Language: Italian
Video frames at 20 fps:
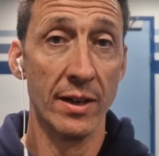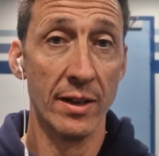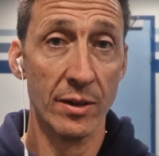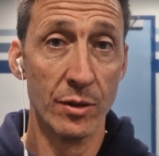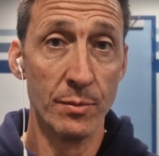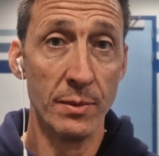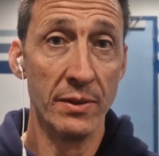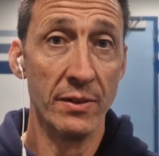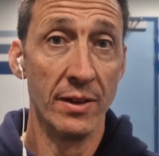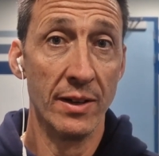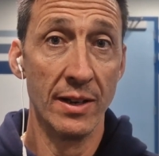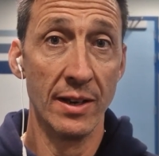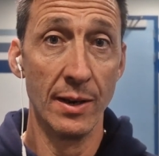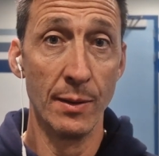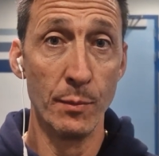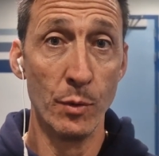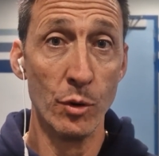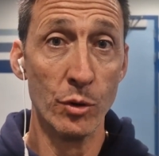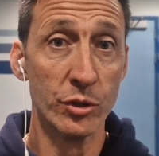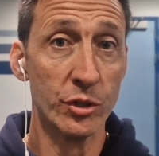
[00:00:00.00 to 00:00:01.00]
come la
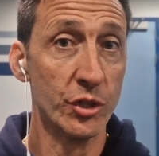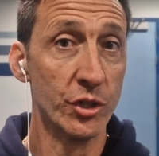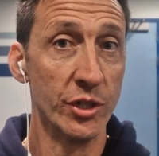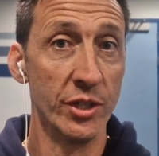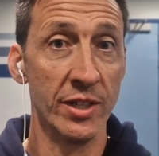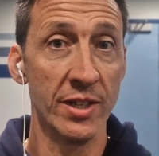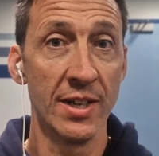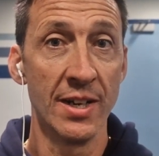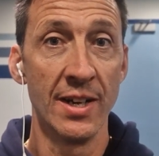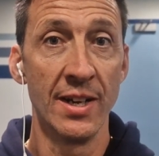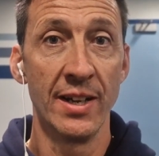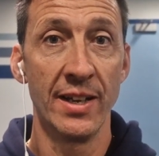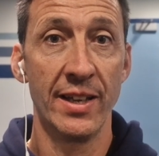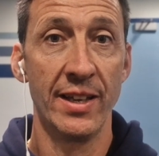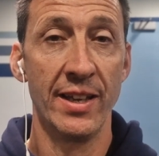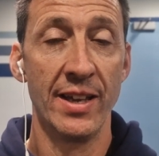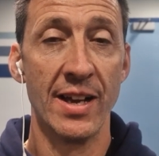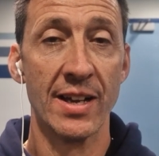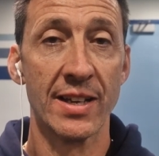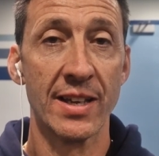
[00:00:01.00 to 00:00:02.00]
Mocci
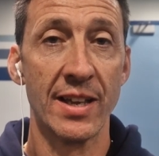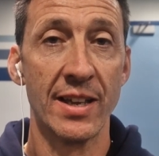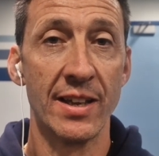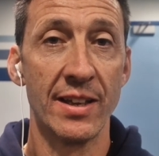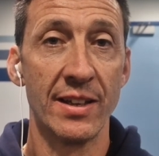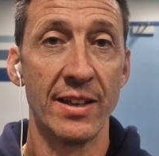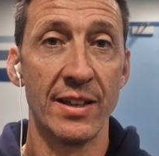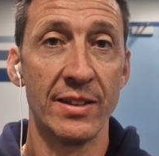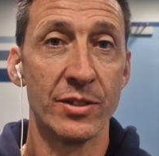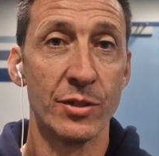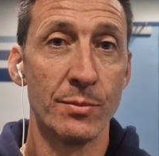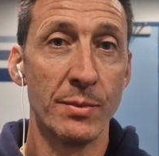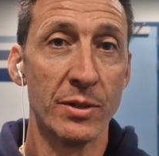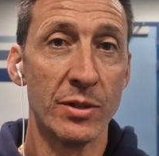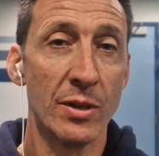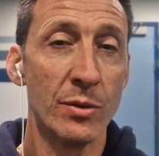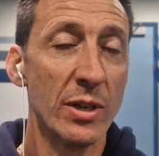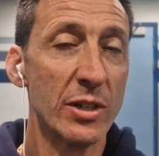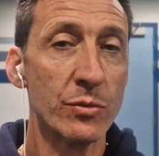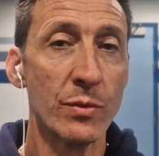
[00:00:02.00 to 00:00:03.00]
e anche, insomma,
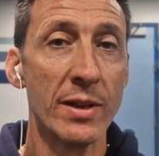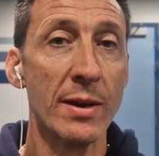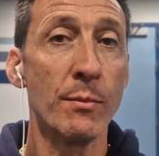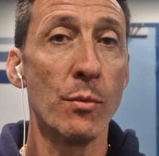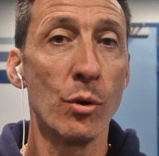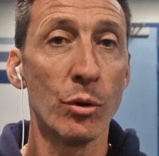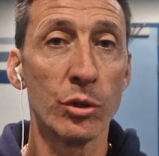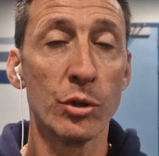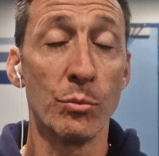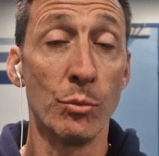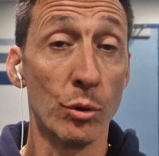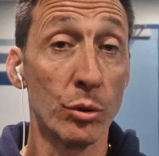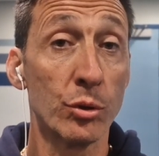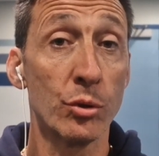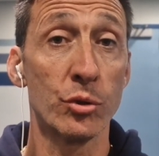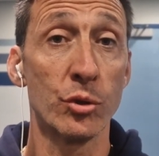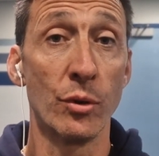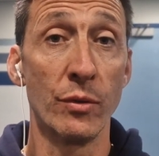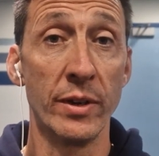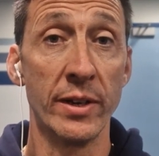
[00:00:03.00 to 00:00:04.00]
è una squadra molto molto
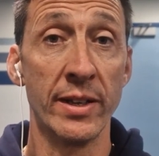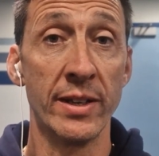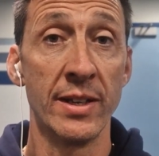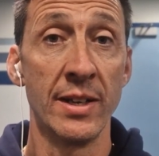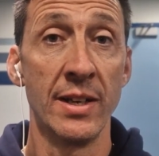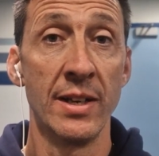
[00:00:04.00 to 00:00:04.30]
giovane,